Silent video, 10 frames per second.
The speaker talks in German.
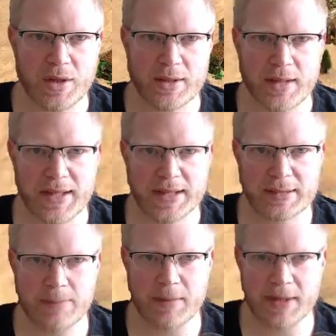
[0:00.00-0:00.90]

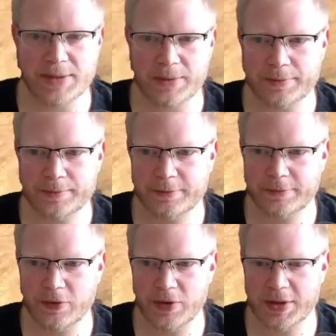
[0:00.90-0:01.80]
Castle bei Baso.
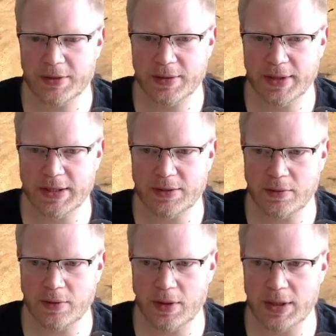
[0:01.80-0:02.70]
Vorne Richtung
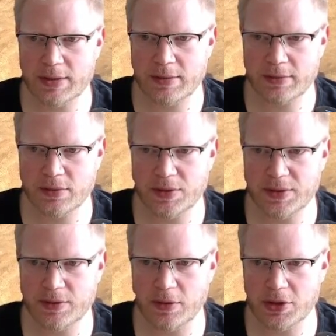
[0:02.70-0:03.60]
Gold.
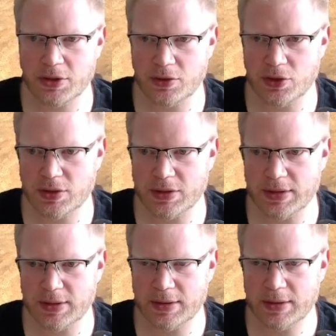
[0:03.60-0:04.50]
Schützt Gold, schützt,
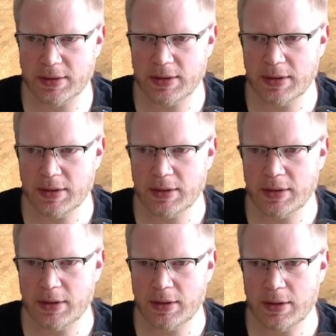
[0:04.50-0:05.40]
äh,
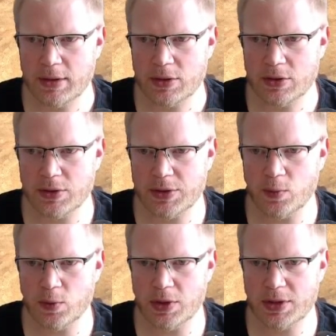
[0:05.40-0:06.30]
schützt
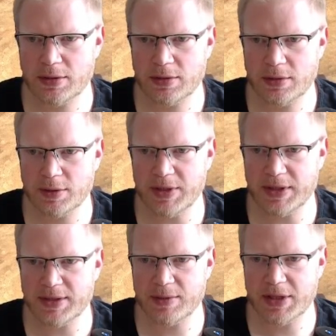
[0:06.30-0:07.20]
Wood.
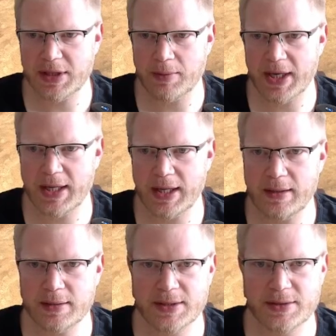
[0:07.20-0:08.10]
Spears sind mit
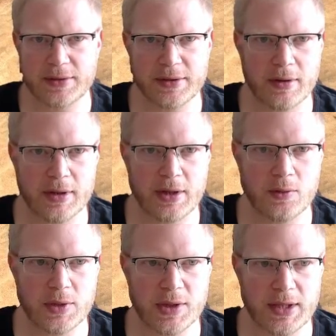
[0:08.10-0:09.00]
dabei. Das sollte locker
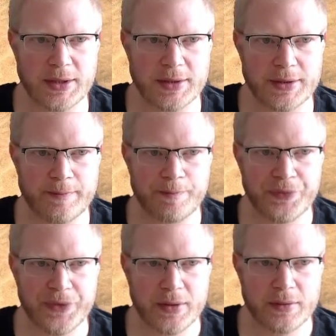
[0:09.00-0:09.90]
hochgehen hier.
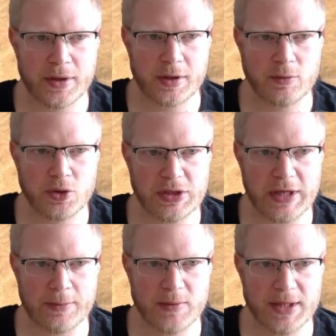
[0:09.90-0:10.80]
Da kommen auch schon die
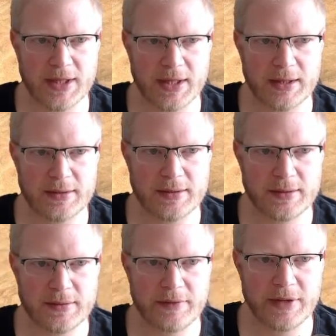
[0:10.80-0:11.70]
Upgrade rein.
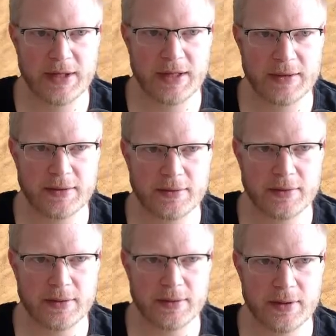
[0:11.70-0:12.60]

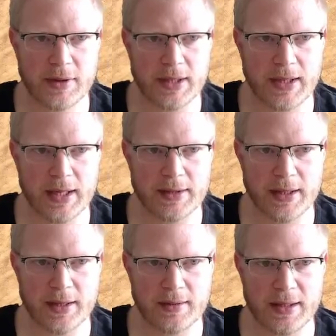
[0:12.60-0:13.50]
Pferdehalterung. Okay,
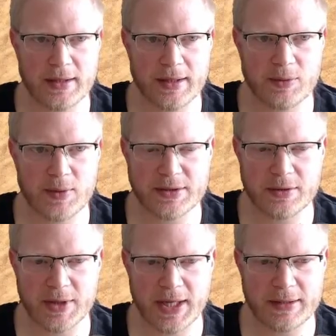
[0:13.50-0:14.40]
ja, alle Upgrades
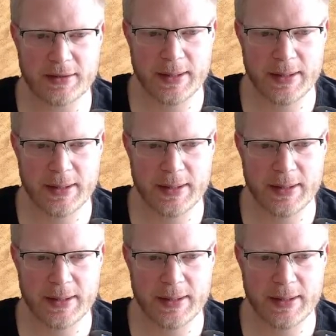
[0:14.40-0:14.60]
kommen rein.